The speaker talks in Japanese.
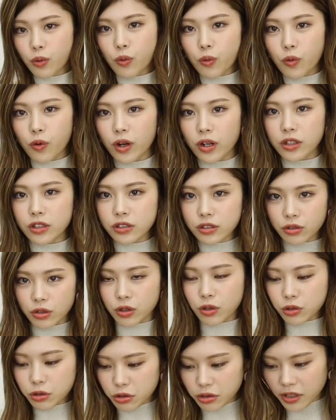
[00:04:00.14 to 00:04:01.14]
ここが
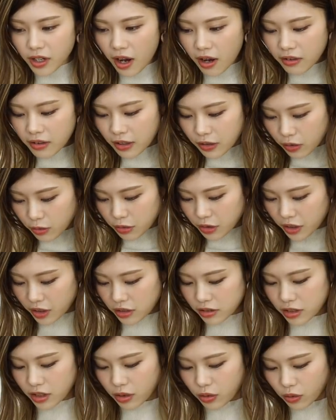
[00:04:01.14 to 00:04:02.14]
強調されるなと思ったん
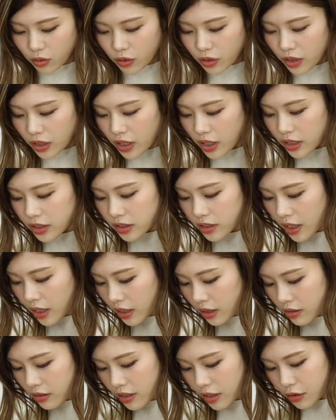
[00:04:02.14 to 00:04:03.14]
ですけど
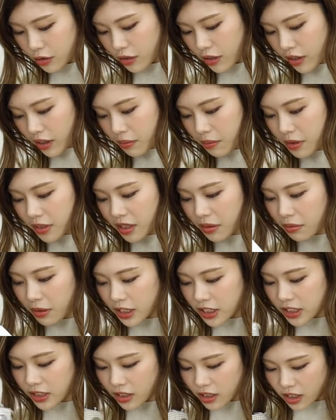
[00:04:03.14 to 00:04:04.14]
チェックやとなんかまだ
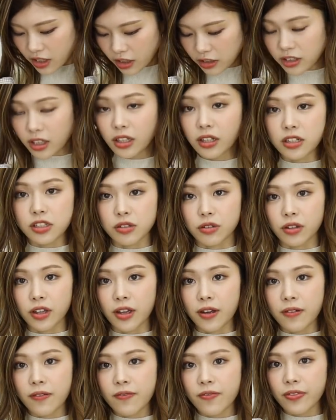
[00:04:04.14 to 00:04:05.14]
マジな気がしたんですよ
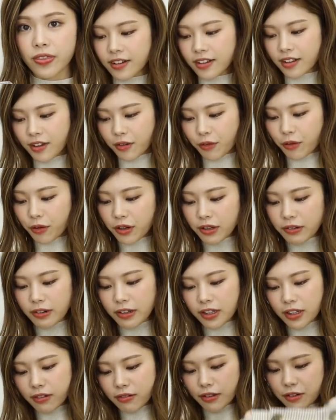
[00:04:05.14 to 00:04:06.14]
ねこれは
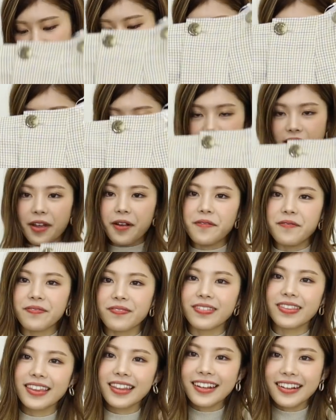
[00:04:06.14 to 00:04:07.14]
いけるわと思って
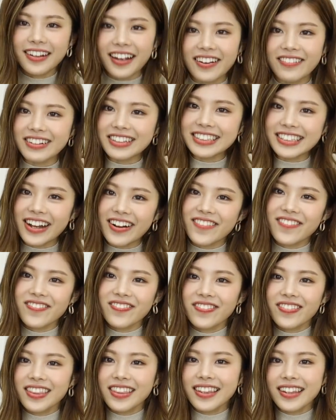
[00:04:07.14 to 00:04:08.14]
買いました
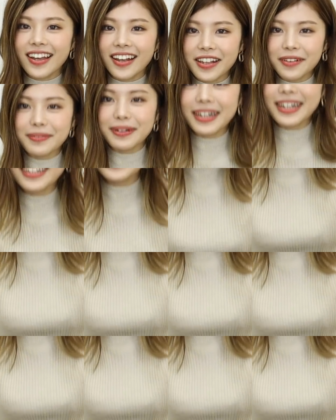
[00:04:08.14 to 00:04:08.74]
履きま